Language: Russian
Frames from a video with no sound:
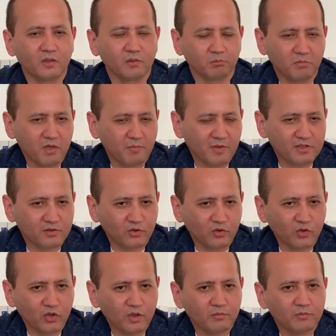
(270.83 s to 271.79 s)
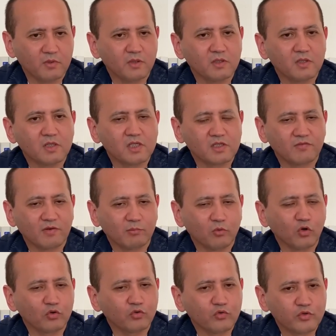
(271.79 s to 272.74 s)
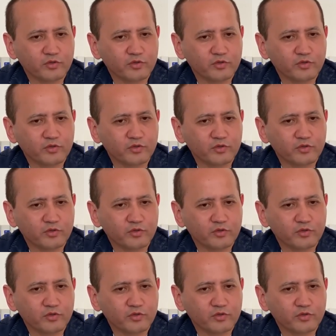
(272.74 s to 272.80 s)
Мы построим свободную